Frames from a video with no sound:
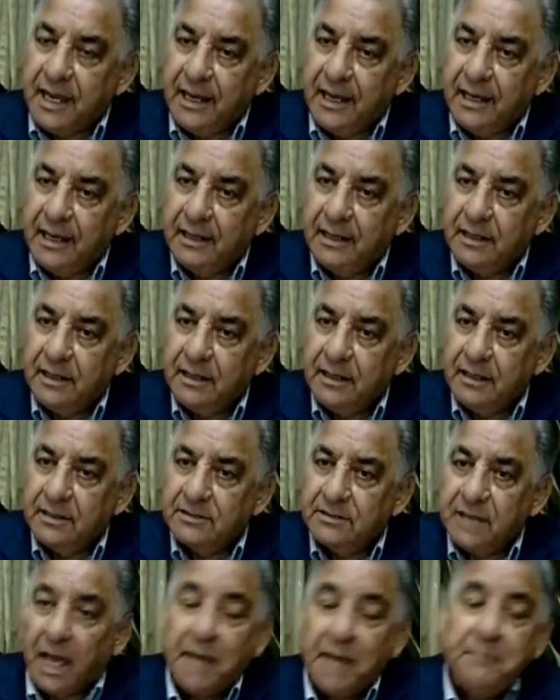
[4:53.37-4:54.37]

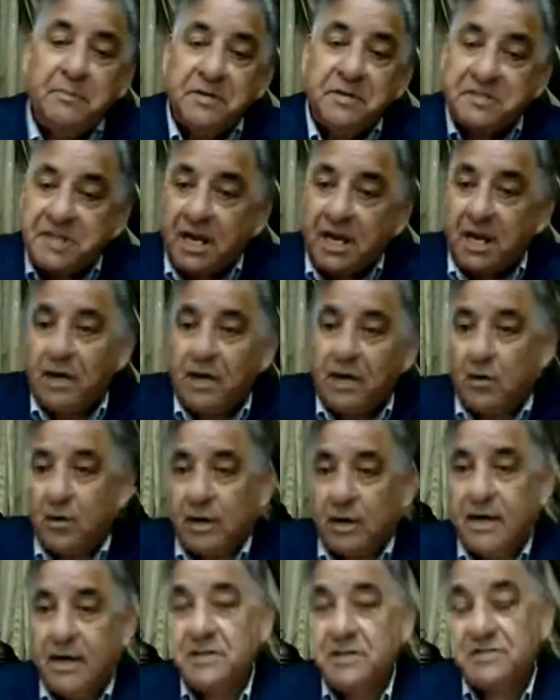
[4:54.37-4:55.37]
قتال تهب الساحة
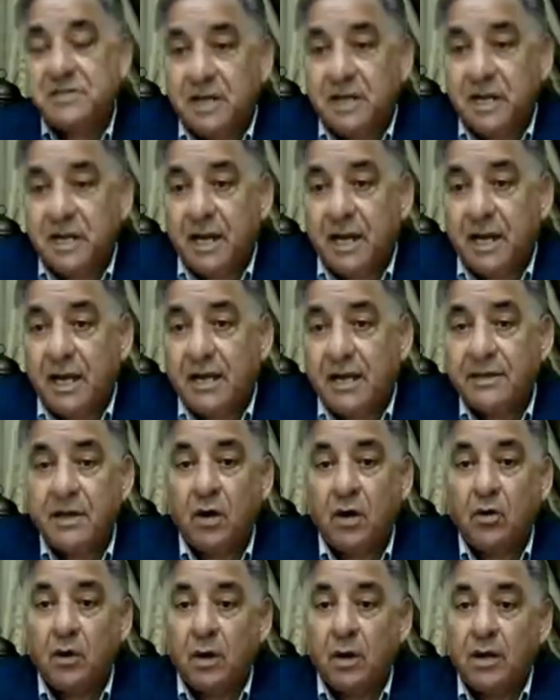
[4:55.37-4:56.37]
الأخرى
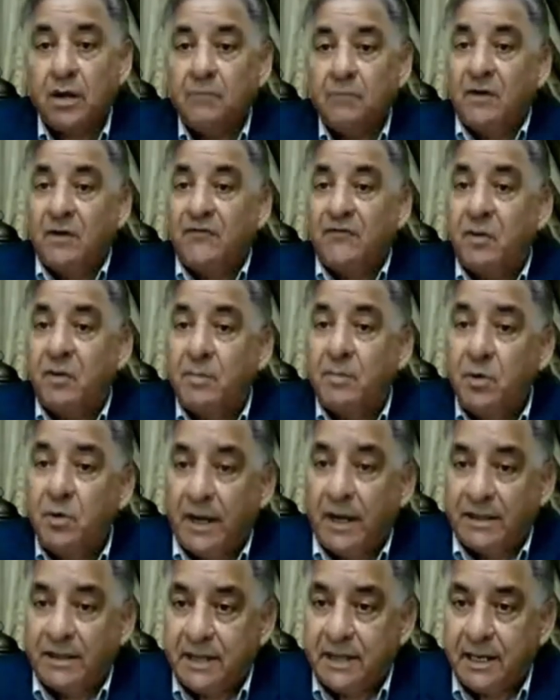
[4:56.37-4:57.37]
نجدتها هذا هو
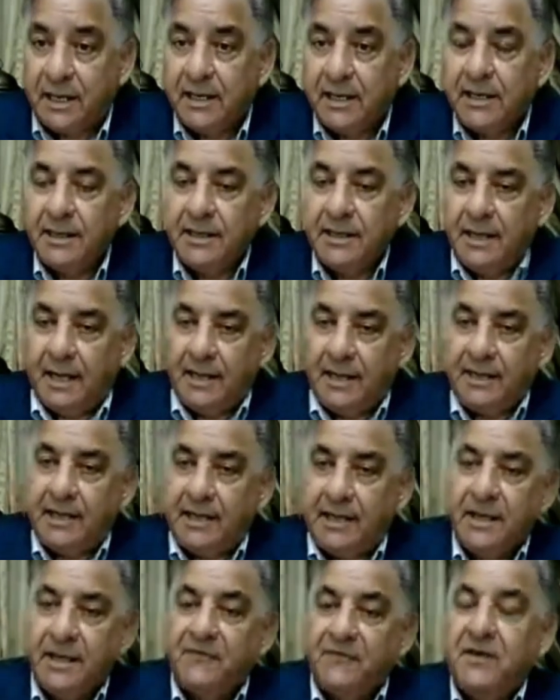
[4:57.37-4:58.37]
مفهوم الوحدة
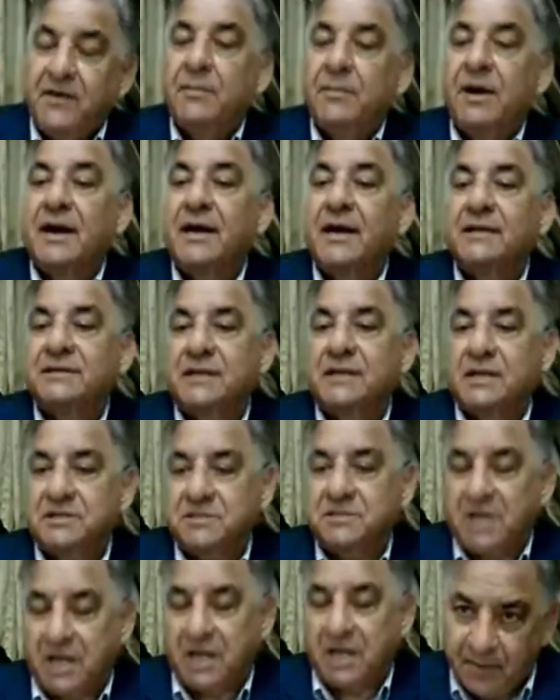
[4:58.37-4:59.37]
يعني هي في
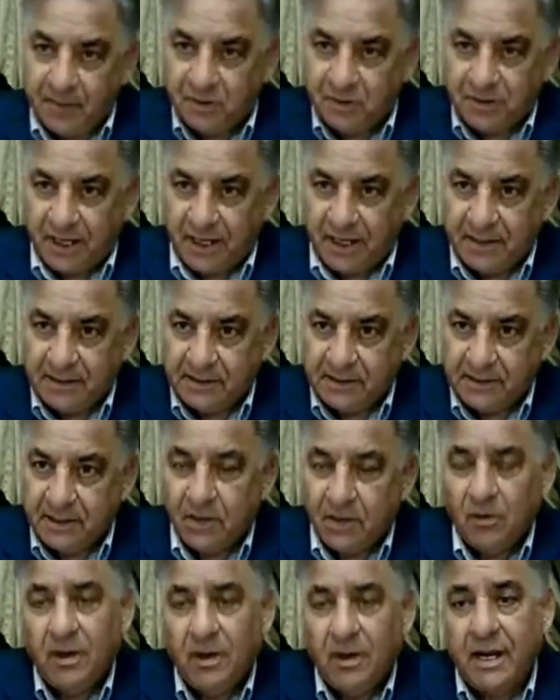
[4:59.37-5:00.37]
مناطق جغرافية
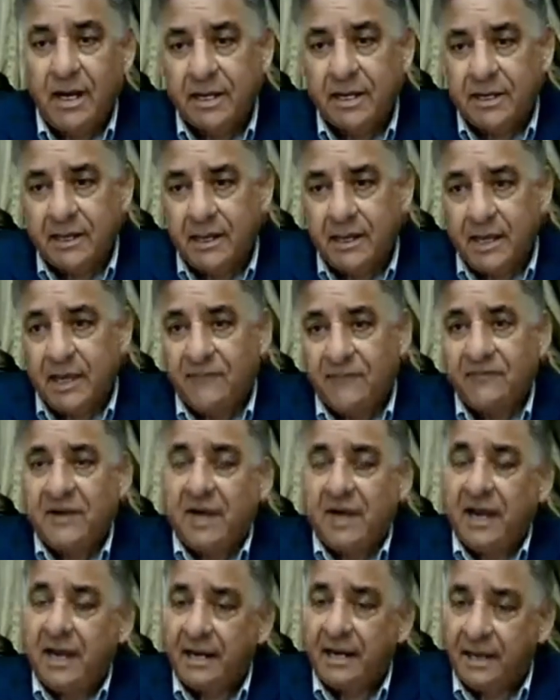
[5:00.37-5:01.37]
متعددة
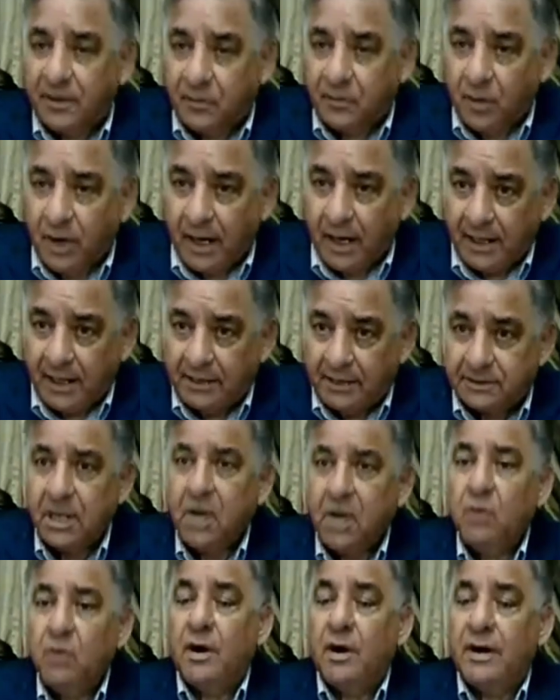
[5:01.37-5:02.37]
ولكنها في حال
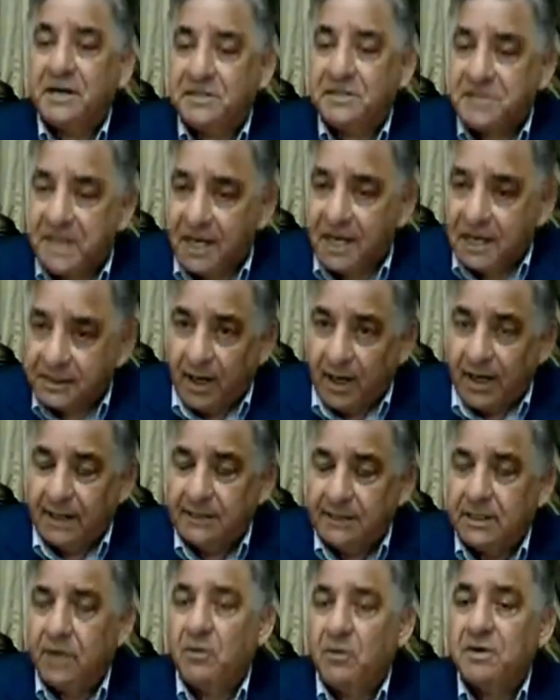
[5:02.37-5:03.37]
واحد
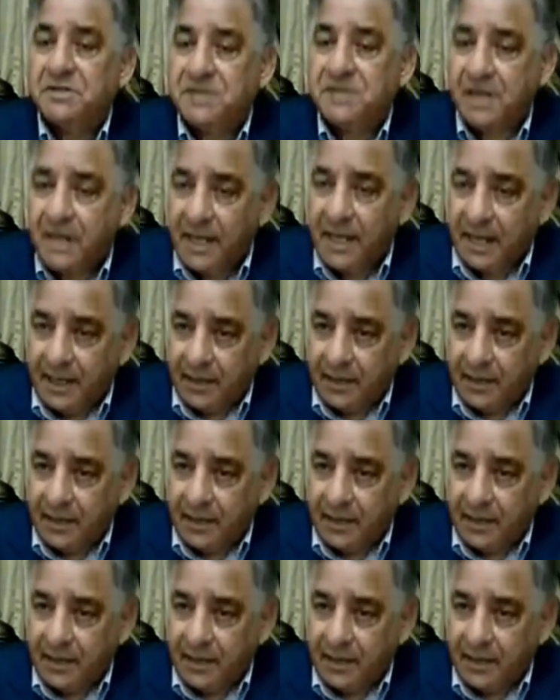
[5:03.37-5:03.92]
ورسالة واحدة